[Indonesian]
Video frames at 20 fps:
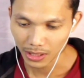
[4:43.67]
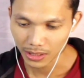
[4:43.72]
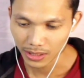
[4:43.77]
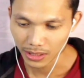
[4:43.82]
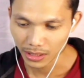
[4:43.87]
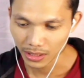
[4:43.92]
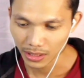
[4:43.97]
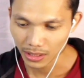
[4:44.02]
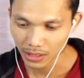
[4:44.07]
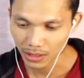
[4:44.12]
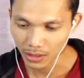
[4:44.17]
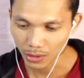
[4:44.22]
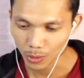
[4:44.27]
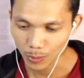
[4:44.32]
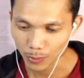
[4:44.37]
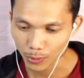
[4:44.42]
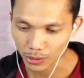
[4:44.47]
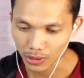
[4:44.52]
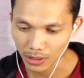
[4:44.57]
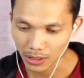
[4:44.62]
gokil sih
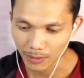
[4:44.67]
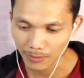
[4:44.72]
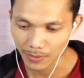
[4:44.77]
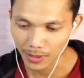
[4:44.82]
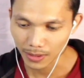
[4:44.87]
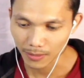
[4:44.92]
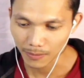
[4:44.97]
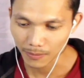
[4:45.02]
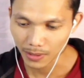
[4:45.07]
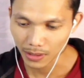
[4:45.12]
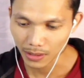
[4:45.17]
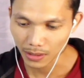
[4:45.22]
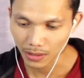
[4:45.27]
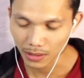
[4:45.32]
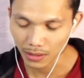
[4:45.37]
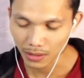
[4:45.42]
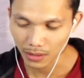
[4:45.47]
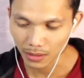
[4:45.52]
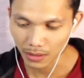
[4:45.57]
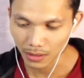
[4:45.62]
ini rumputannya
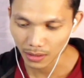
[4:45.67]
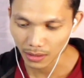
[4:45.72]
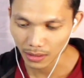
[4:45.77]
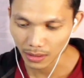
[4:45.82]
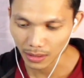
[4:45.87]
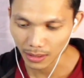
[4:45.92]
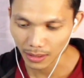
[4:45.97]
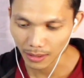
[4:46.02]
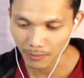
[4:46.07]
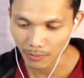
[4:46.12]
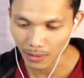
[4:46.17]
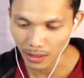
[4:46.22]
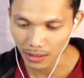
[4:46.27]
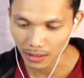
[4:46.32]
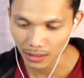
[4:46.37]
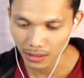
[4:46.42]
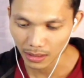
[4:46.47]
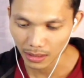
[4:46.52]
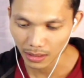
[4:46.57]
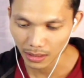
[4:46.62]
bener-bener
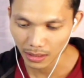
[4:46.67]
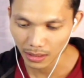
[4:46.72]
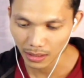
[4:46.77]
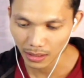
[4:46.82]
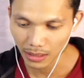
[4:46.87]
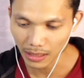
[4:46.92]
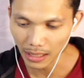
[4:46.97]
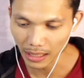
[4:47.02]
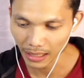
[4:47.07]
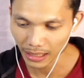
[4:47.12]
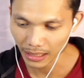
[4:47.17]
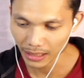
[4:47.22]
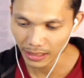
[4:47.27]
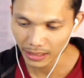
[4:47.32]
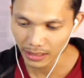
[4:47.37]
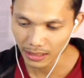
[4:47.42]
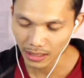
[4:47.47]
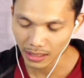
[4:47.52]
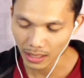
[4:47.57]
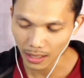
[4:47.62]
keren banget ini
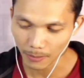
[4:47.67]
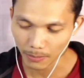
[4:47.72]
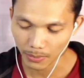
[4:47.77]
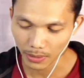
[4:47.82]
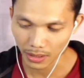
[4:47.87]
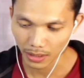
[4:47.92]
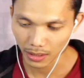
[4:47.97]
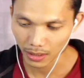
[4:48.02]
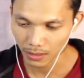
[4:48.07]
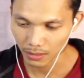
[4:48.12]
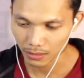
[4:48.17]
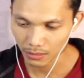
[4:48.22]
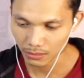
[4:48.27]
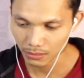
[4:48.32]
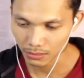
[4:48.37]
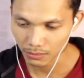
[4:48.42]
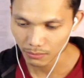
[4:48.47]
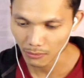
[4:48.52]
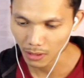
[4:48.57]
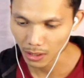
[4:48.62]
dia ngeditnya di apa
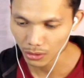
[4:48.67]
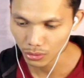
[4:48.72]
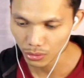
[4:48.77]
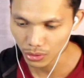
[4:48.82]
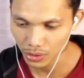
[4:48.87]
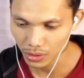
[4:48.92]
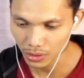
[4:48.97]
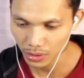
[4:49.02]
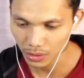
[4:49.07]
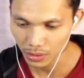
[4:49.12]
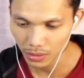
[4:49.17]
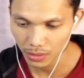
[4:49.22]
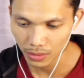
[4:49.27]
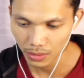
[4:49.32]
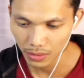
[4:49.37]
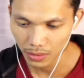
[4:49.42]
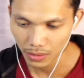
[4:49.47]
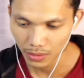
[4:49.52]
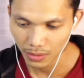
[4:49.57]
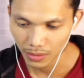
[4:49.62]
ya bagus
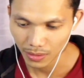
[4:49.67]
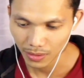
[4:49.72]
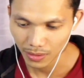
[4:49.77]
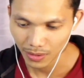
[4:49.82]
sih